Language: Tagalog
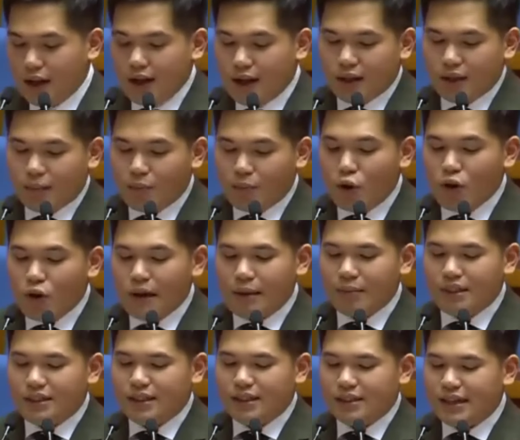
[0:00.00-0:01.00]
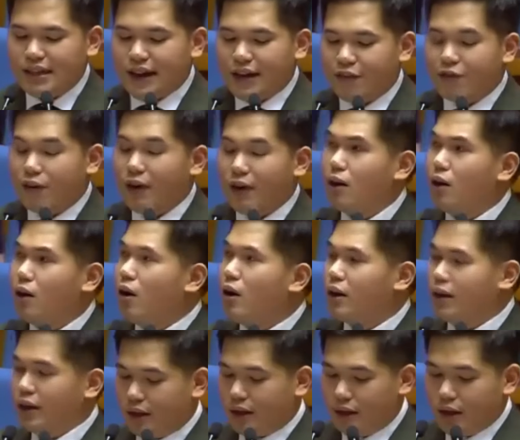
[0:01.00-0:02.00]
The program is designed for a
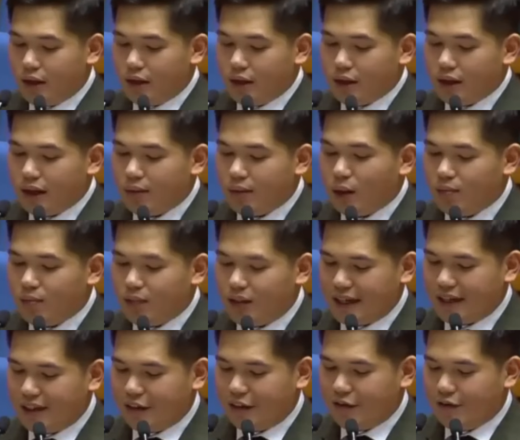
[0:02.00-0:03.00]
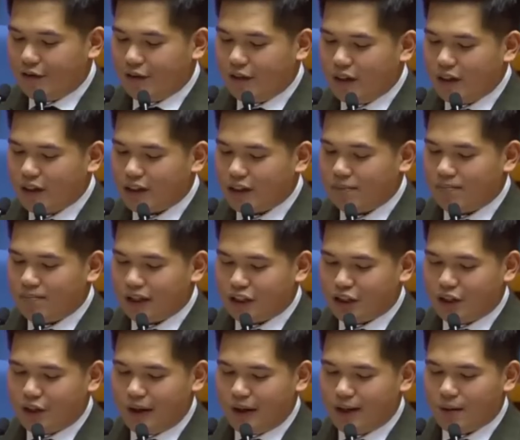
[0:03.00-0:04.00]
longer term objective, thus
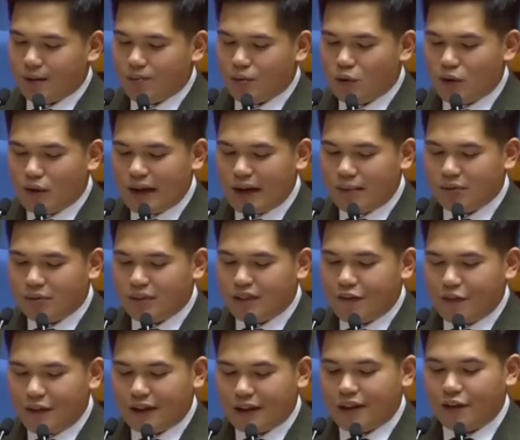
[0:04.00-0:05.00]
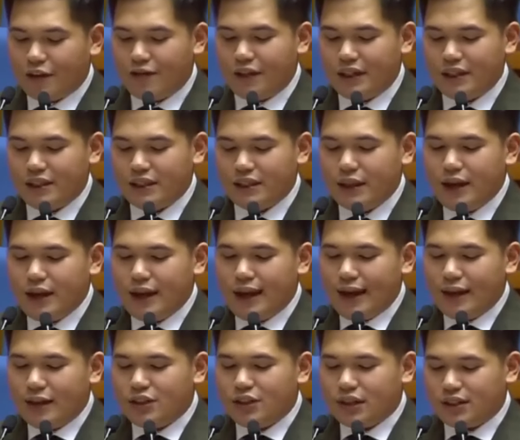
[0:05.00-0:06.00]
measuring the program's effectiveness
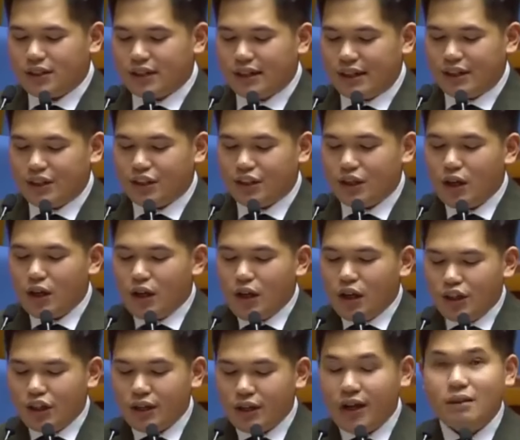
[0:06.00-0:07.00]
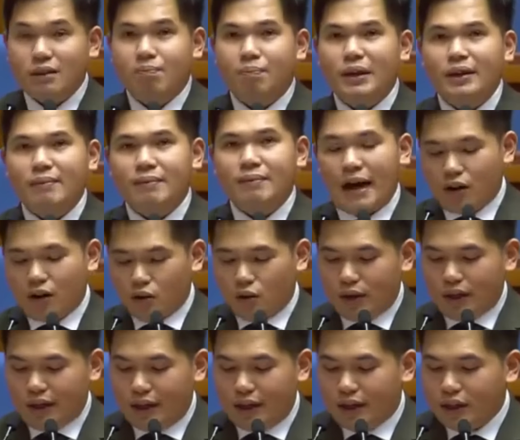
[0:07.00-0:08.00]
and success should not be
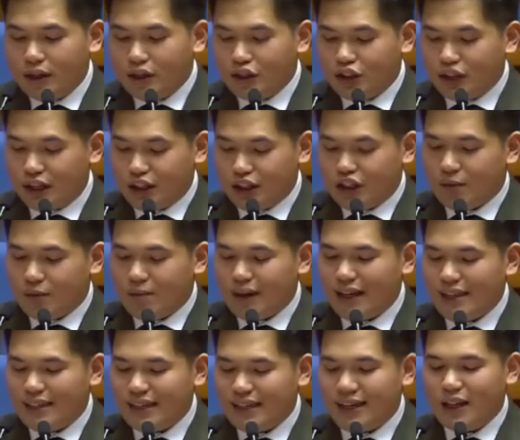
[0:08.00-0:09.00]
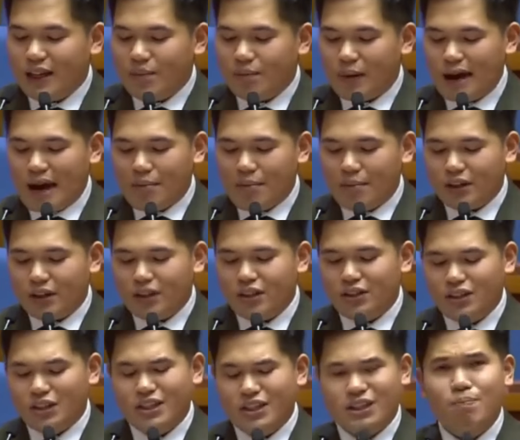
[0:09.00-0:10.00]
narrowly judged by a single parameter
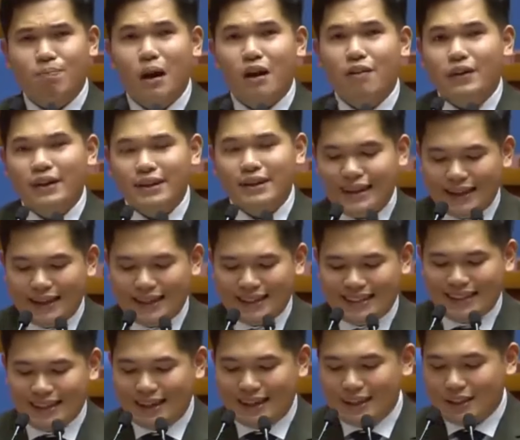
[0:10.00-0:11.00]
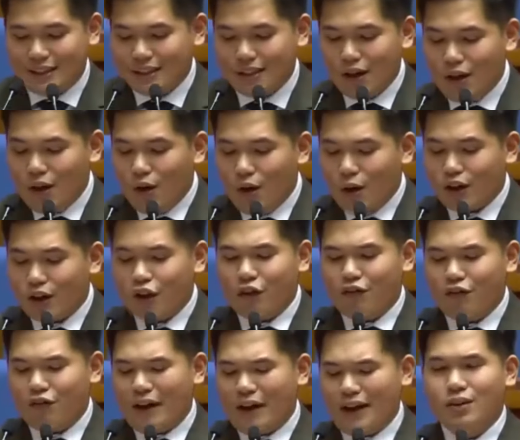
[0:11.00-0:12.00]
such as poverty incidence or
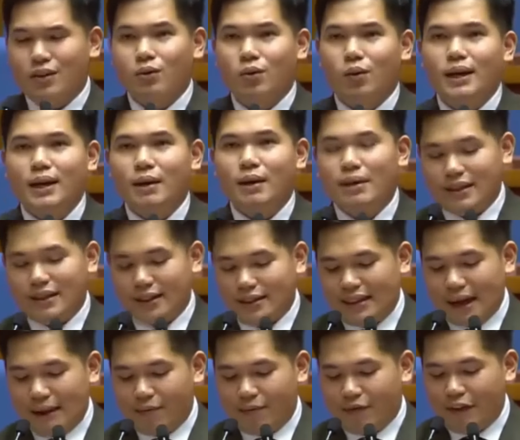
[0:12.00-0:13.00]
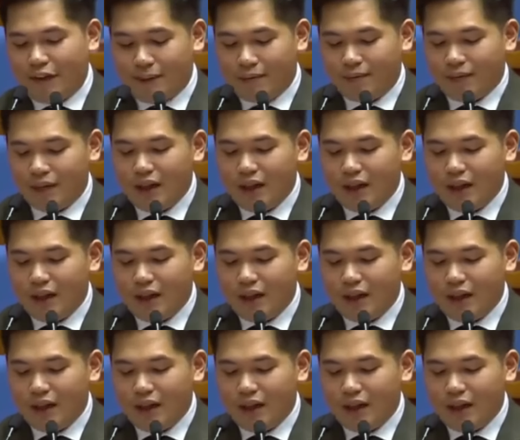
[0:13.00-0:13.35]
confined to a limited time frame.